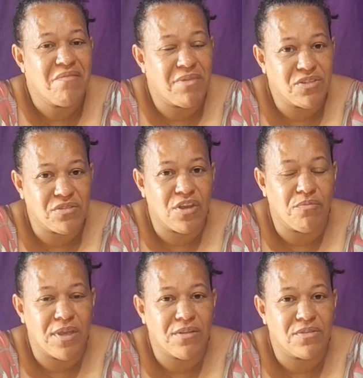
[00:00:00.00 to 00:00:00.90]
Mas o que
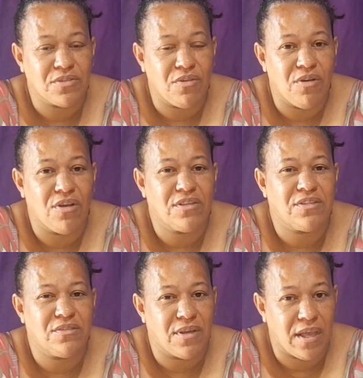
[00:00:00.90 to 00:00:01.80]
eu menos
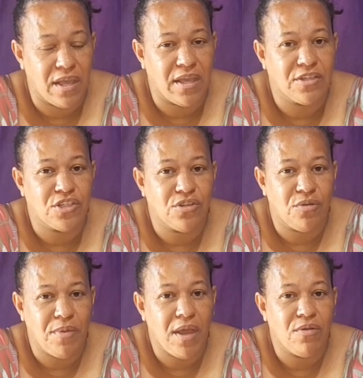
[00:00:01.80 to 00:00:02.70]
gosto é de
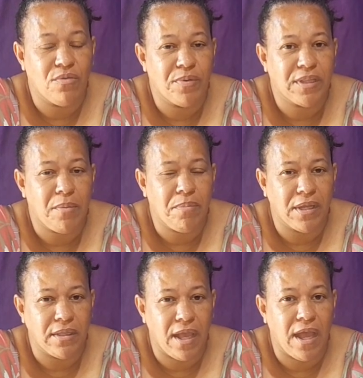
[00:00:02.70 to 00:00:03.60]
drobar roupa, tá?
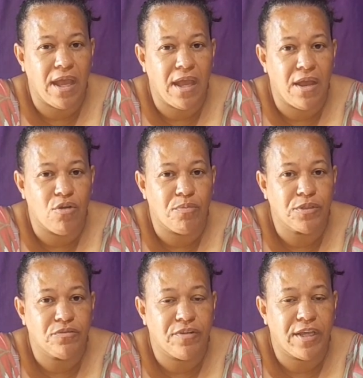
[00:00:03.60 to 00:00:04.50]
Apanhar a
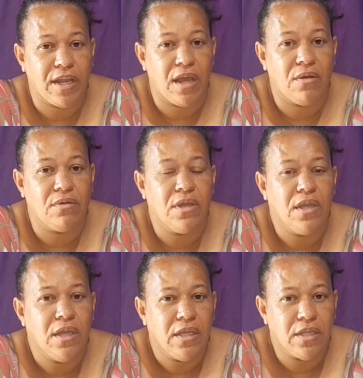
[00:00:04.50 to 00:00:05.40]
roupa no varal
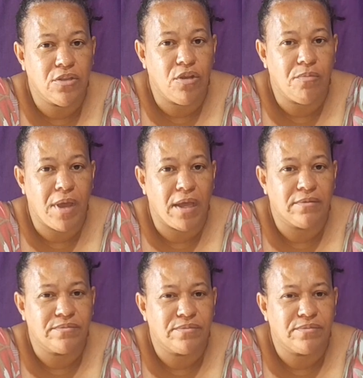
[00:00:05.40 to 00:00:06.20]
e drobar.